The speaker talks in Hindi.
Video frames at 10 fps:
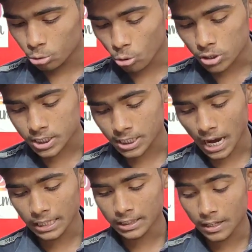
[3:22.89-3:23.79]
दो
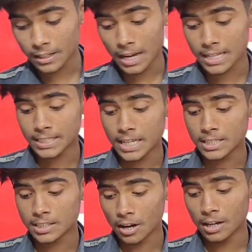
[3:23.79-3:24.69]
साल तक कैसे
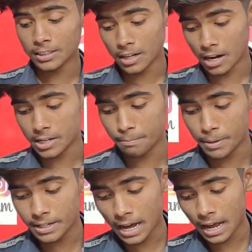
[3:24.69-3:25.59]
सहन कर ली
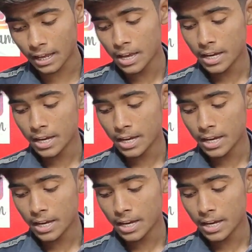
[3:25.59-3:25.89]
बिना